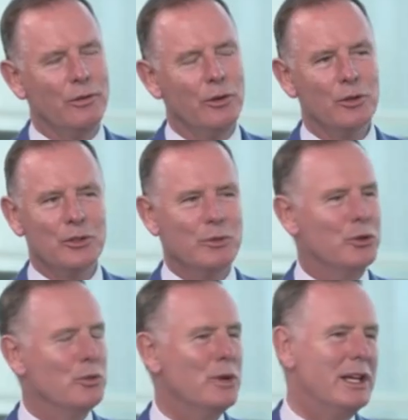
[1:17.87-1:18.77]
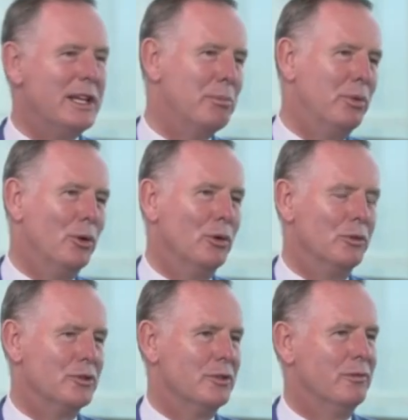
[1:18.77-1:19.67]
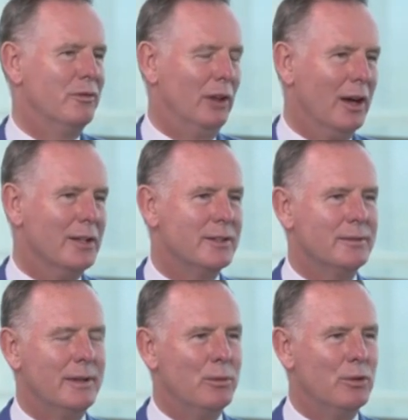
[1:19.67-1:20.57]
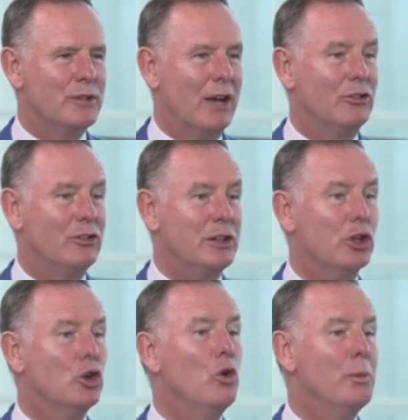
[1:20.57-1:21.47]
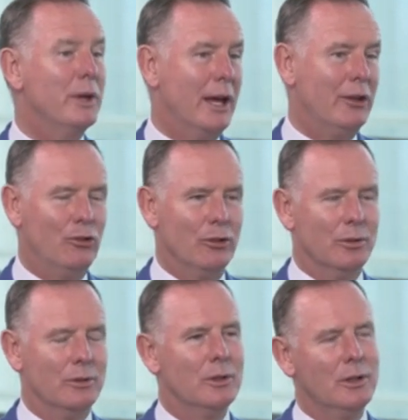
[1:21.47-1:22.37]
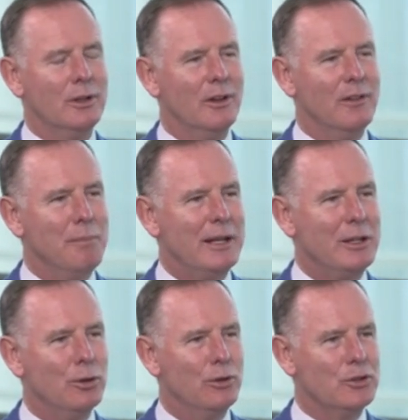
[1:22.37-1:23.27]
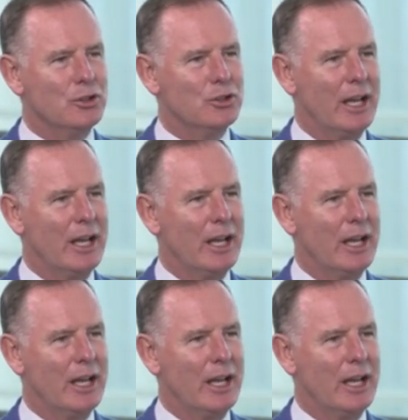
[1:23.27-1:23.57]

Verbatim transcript: é uma nova política de impostos sobre os combustíveis, o que levaria a